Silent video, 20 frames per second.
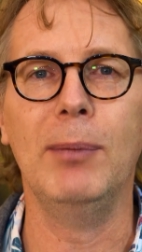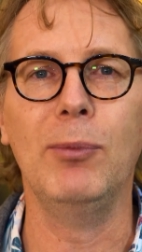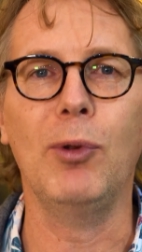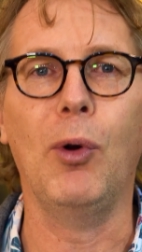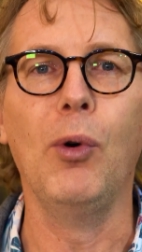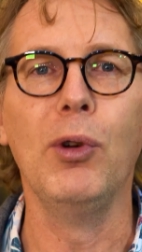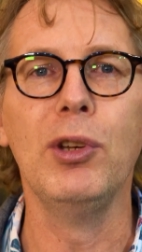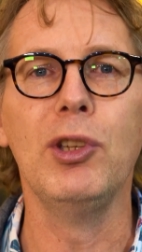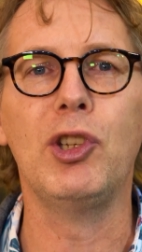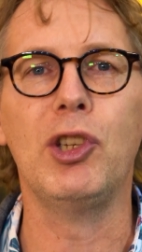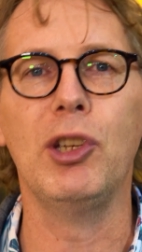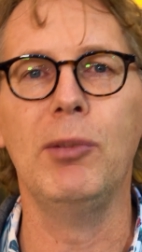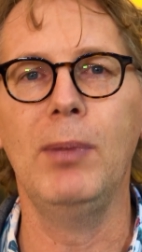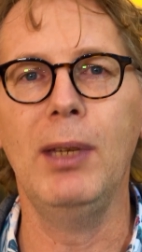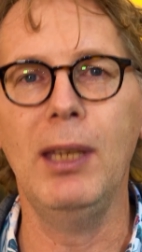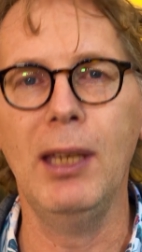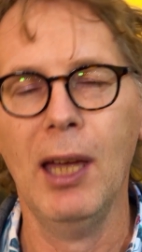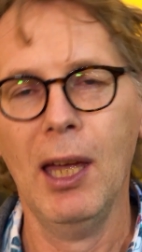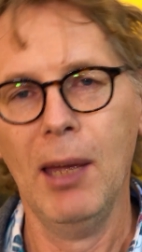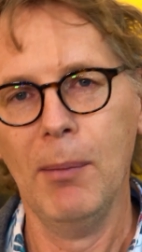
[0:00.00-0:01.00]
eben ohne
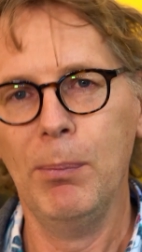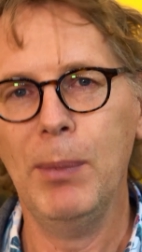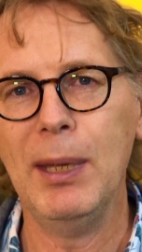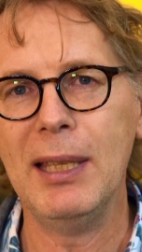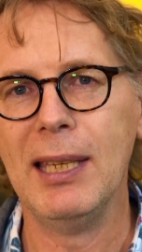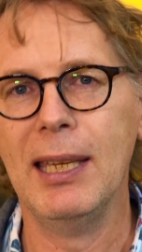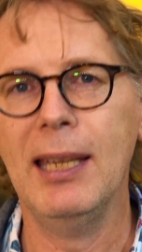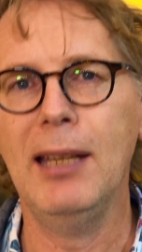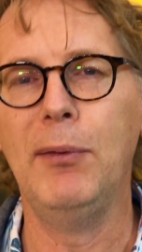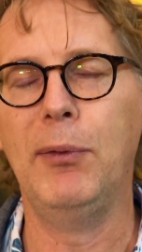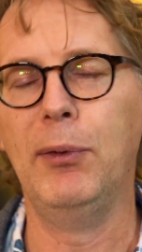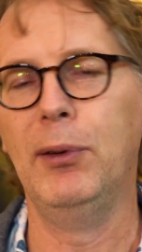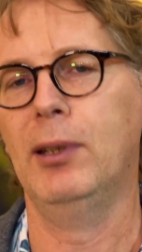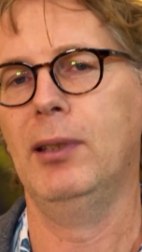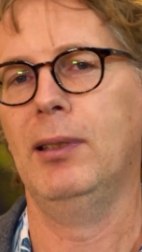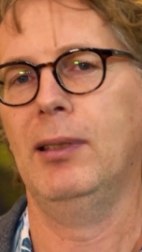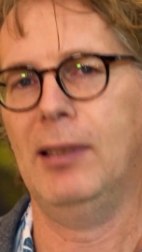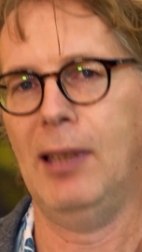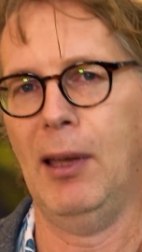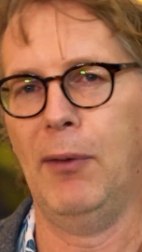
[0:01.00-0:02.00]
Chemie, mit
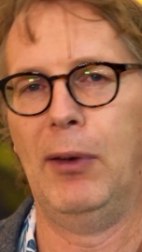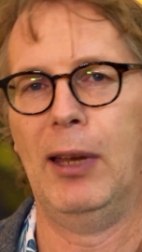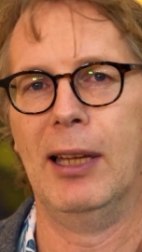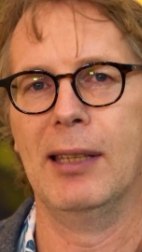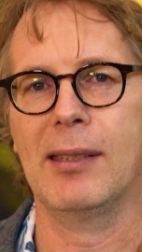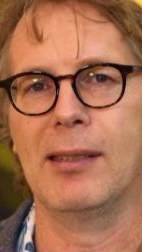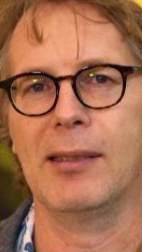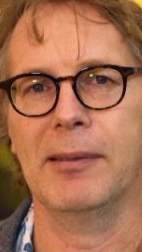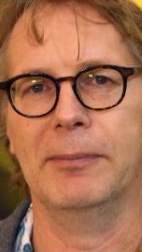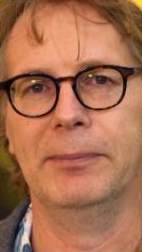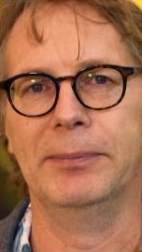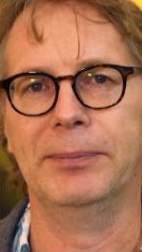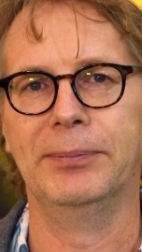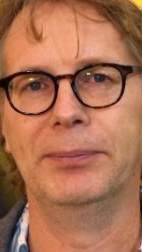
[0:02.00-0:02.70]
Hilfe der Pflanzen.